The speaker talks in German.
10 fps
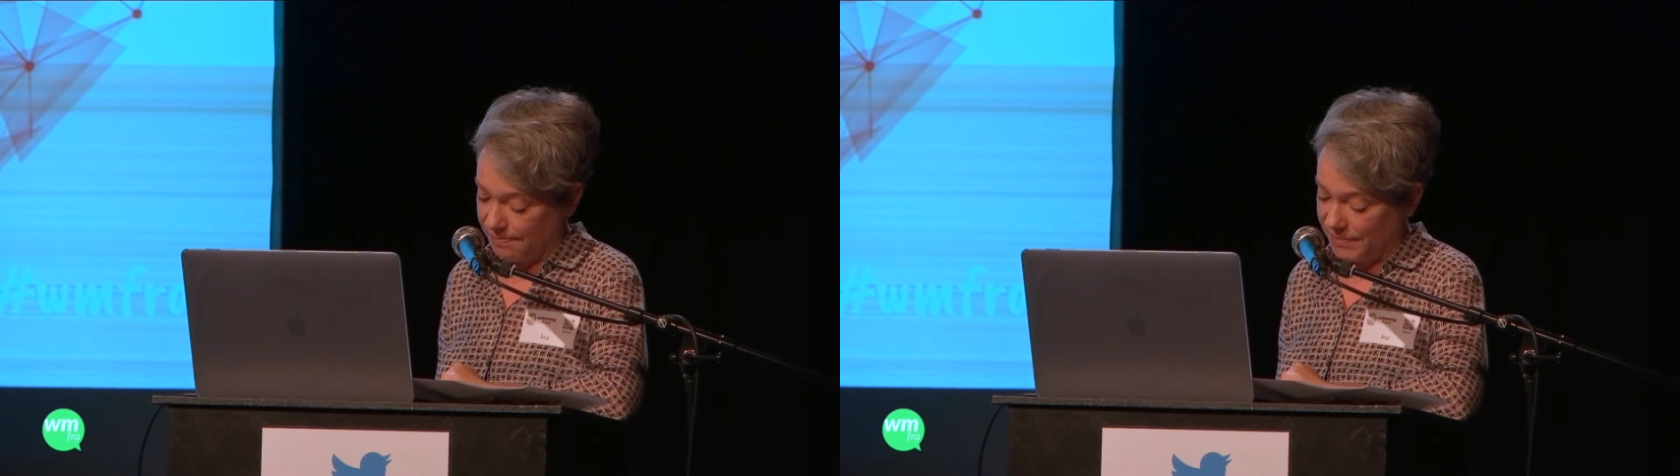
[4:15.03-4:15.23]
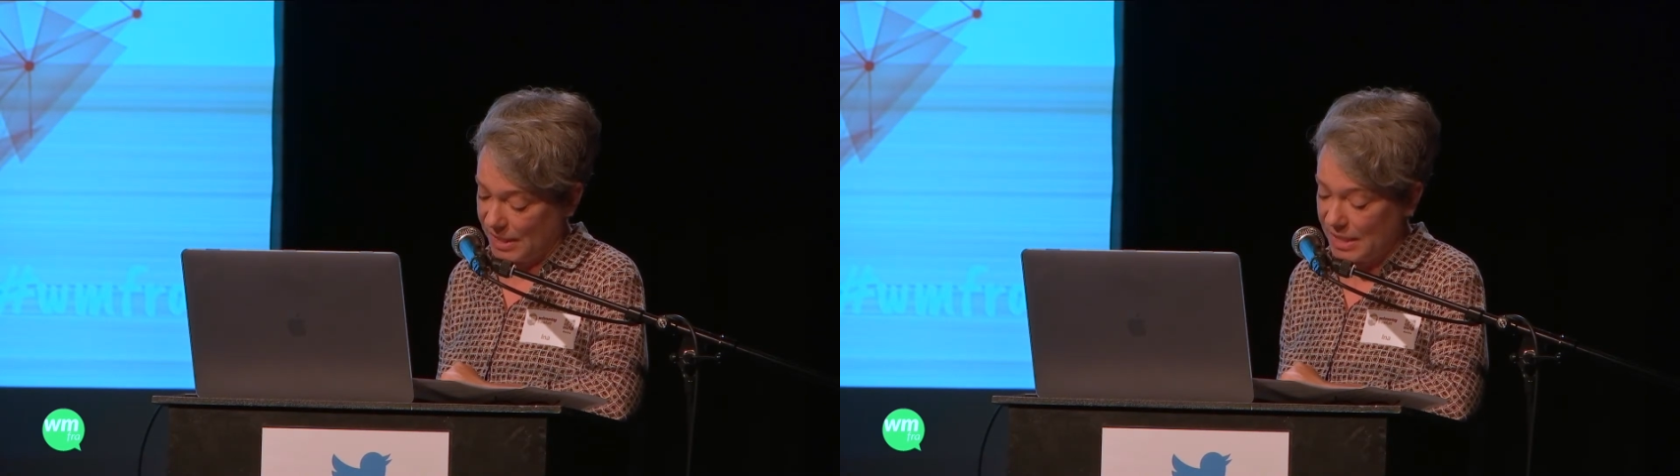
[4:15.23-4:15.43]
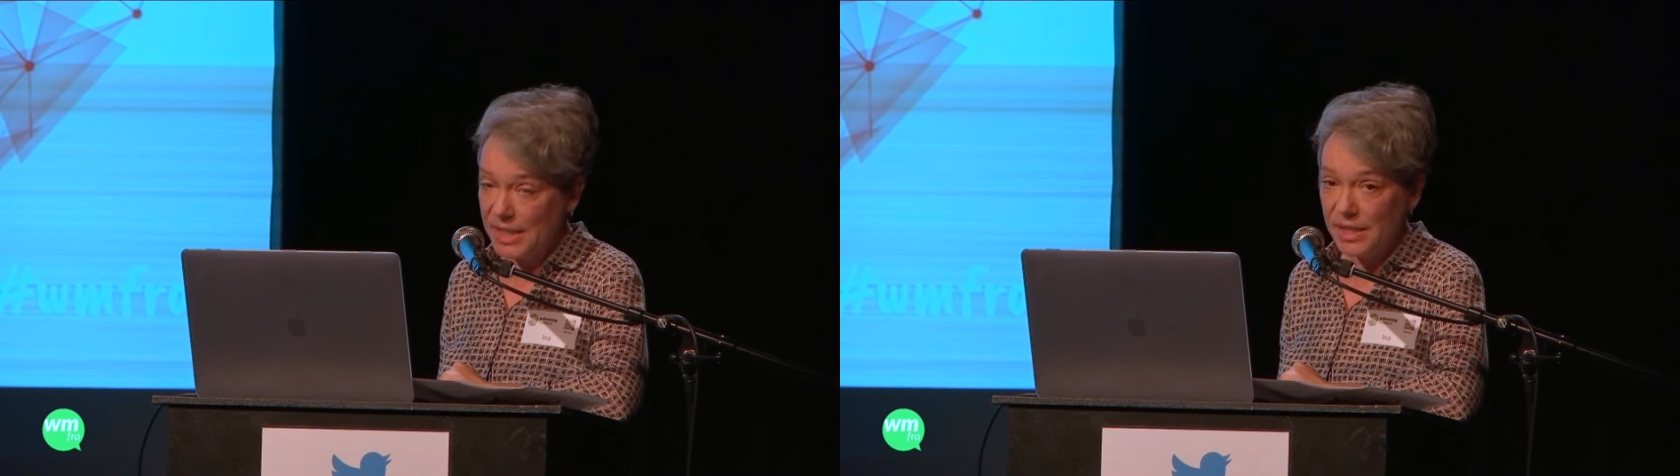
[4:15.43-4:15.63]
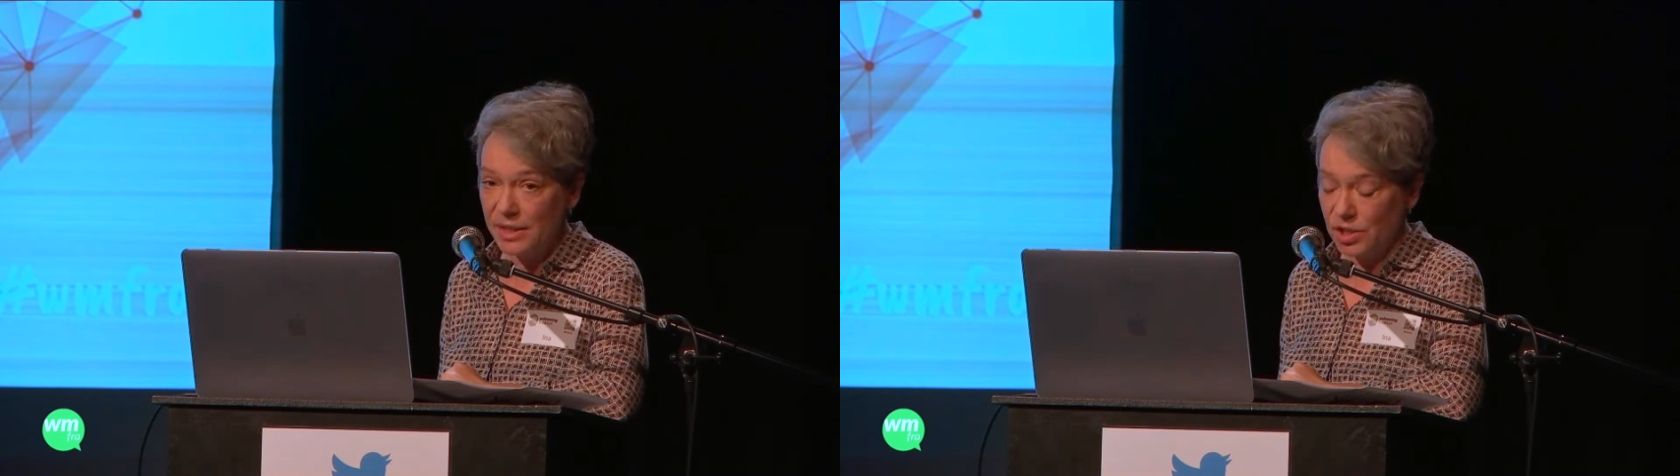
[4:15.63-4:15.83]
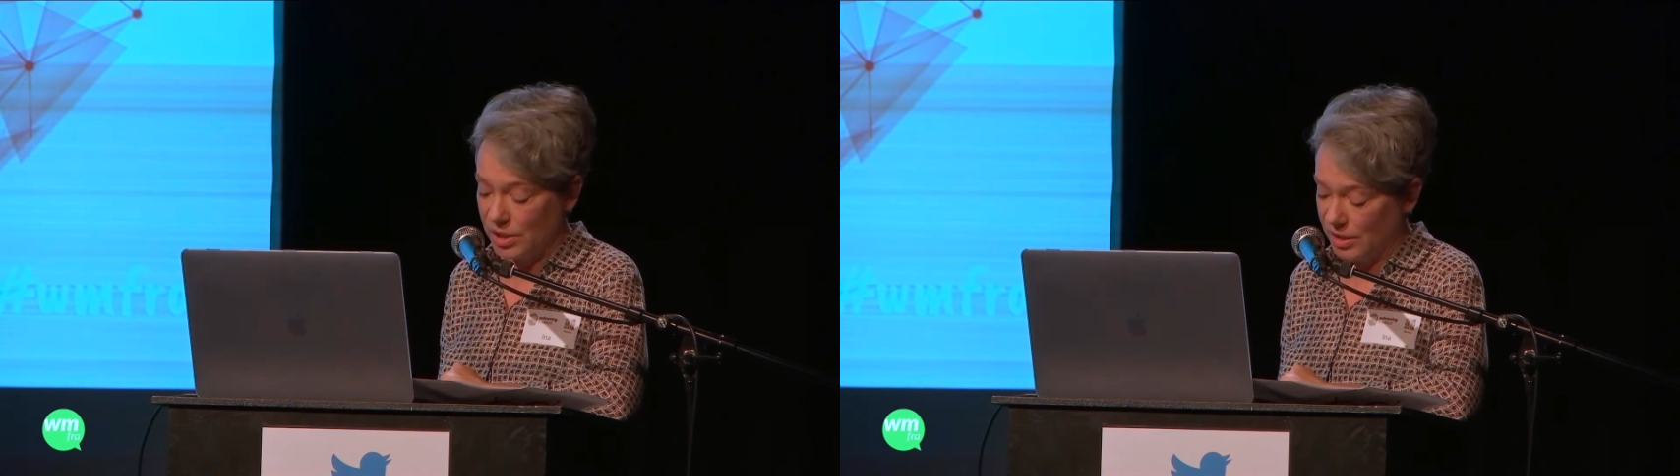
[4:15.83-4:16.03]
Denn hier
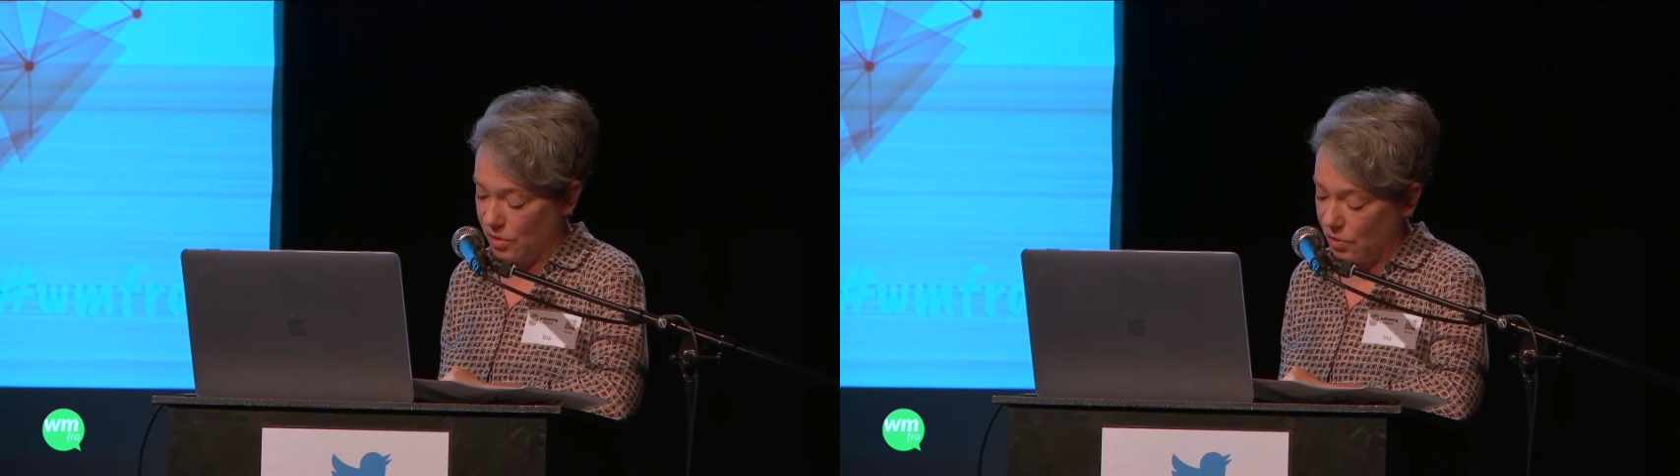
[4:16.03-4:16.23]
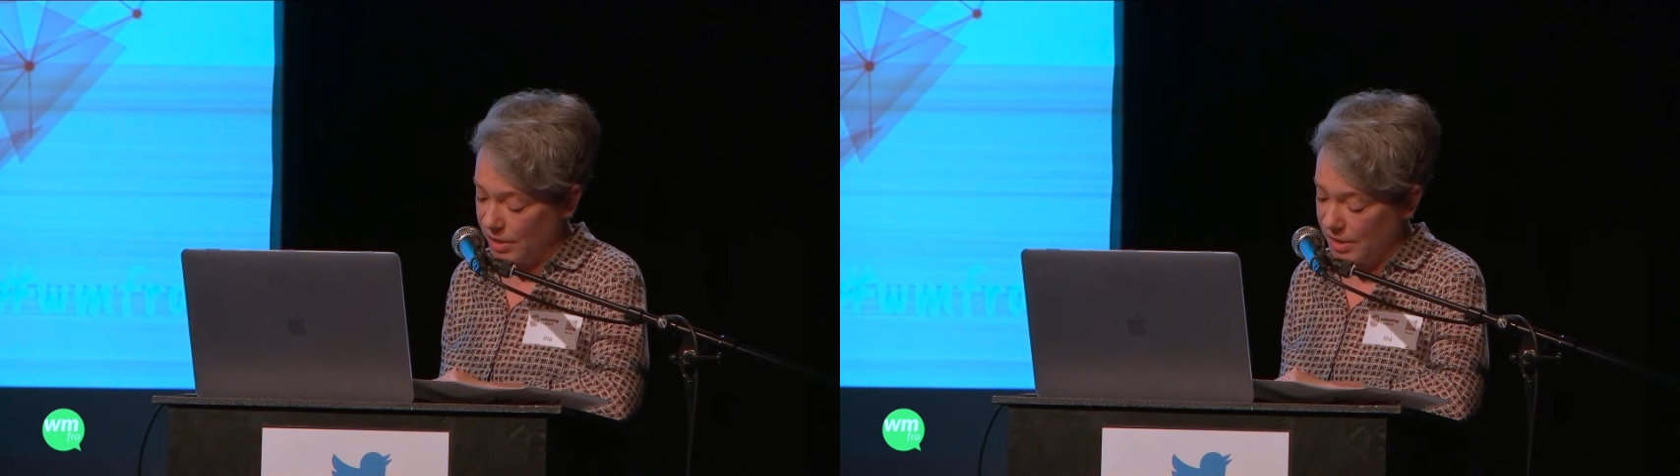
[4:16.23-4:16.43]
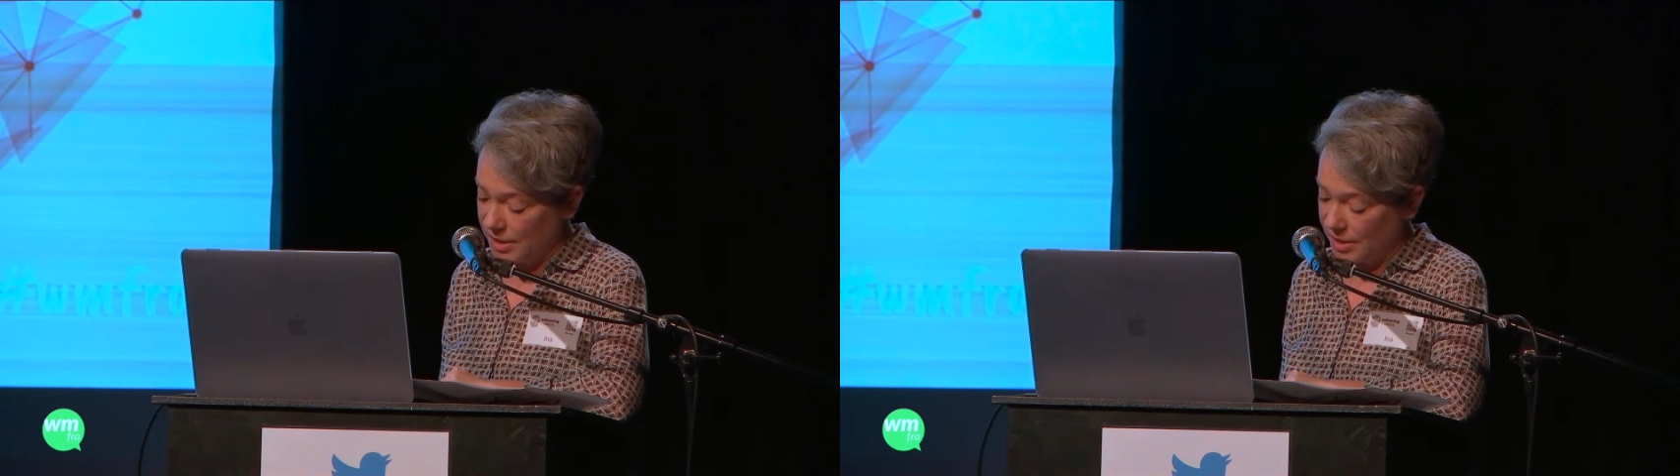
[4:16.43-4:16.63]
entsteht Neues,